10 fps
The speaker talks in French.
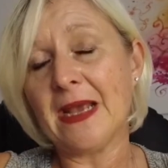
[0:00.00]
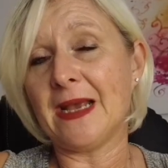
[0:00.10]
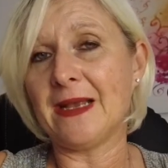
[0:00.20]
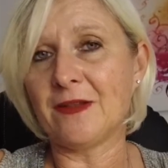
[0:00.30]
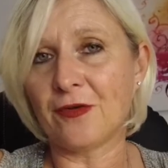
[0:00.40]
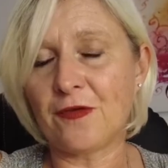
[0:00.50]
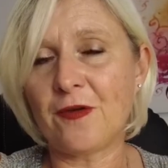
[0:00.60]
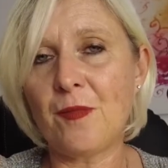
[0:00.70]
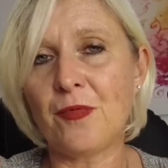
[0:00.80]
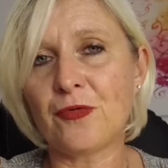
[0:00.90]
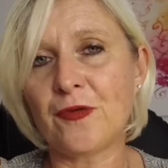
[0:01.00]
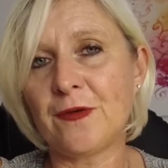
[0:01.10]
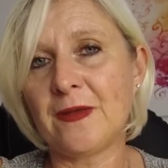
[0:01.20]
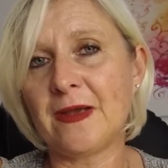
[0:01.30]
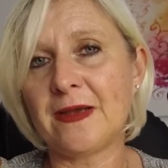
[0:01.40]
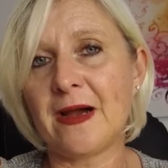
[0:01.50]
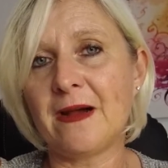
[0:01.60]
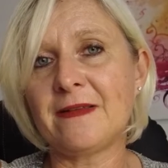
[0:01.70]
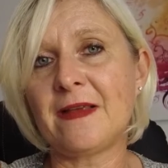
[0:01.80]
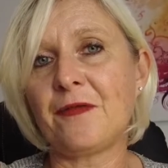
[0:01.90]
Et dans 100% des cas,
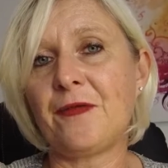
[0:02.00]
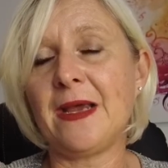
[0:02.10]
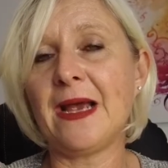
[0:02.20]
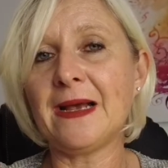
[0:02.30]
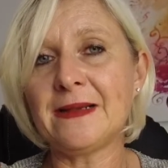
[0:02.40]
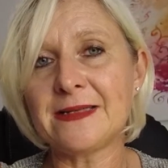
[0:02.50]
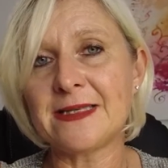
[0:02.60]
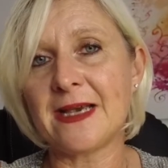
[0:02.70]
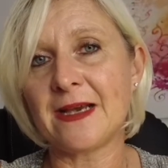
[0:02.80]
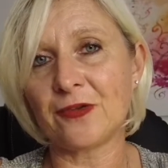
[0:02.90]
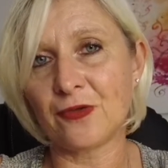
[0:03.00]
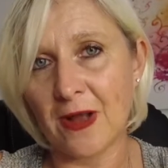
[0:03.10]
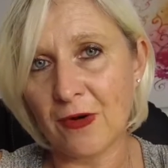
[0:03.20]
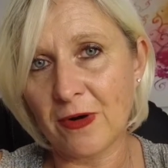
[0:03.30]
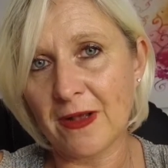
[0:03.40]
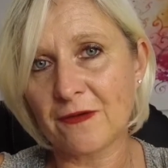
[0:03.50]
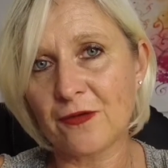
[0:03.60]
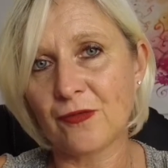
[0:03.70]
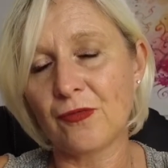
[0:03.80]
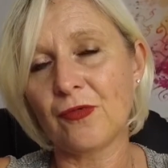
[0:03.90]
ça fait un tiers de la
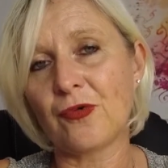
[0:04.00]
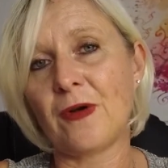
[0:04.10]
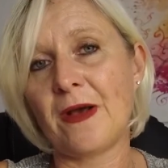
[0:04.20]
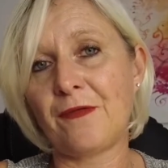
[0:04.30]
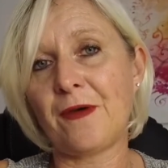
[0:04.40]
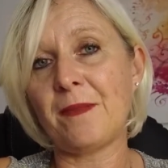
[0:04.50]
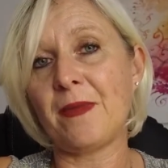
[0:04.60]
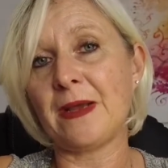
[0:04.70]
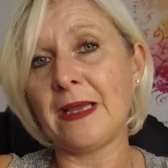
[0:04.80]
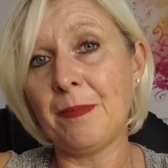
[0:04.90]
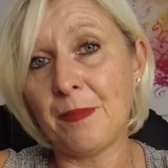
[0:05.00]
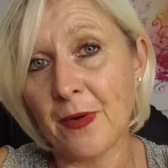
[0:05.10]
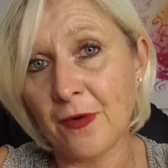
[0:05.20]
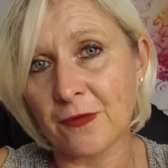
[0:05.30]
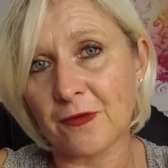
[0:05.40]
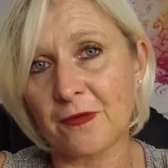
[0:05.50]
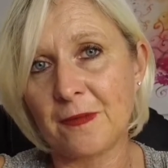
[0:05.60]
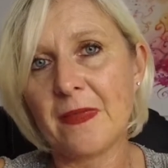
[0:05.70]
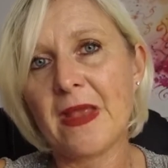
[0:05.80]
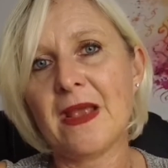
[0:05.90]
relation que la femme y pense.
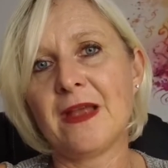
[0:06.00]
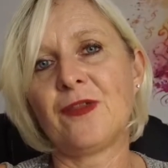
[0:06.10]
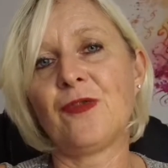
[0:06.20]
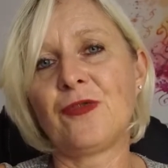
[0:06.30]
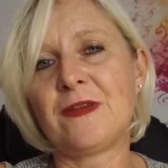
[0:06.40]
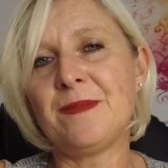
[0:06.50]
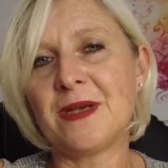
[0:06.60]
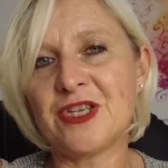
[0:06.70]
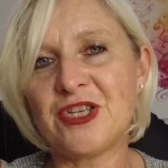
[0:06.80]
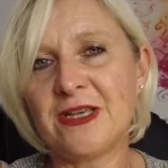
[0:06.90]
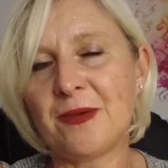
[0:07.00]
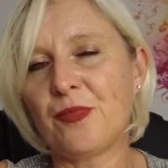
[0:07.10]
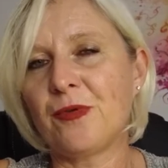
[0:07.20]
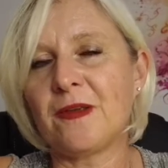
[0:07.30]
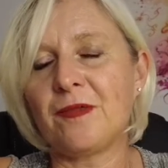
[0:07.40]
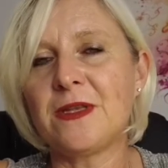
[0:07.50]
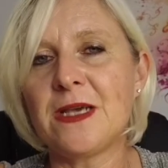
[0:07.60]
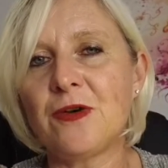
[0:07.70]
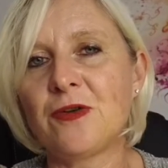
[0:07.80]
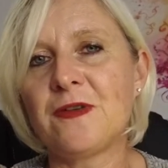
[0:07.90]
Donc t'imagines un peu, ça veut
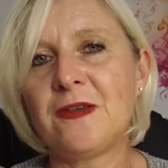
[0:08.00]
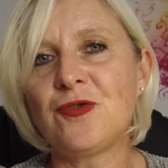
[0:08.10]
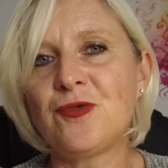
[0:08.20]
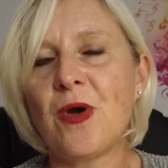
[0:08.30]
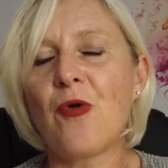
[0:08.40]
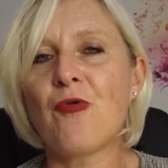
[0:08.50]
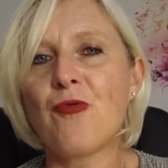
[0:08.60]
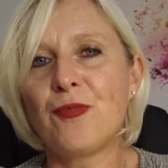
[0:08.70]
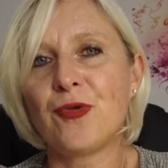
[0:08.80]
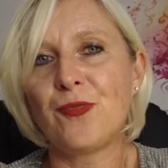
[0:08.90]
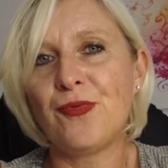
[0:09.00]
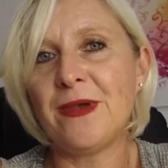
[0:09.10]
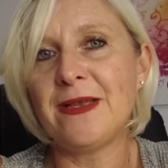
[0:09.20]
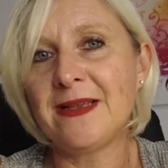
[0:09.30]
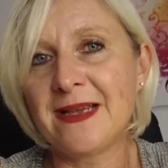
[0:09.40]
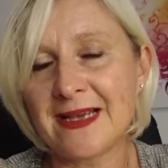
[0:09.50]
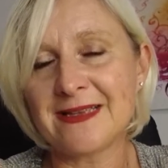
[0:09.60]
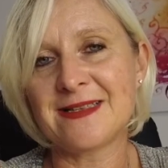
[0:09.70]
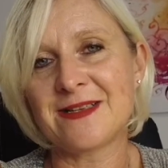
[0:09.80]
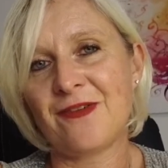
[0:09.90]
dire que si tu es en couple depuis
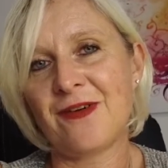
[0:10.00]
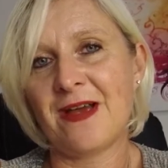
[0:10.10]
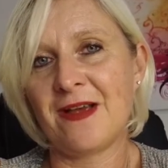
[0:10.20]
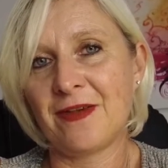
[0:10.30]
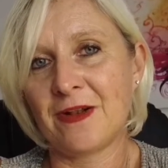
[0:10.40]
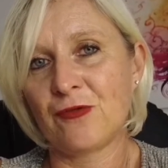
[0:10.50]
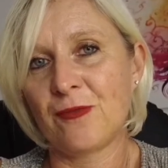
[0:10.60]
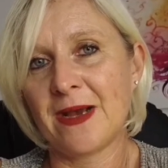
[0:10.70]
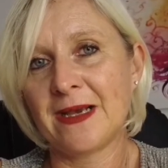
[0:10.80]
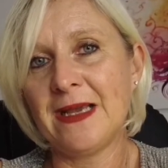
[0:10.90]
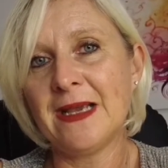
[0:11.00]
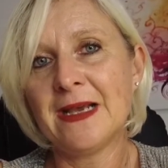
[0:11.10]
15 ans avec ton mari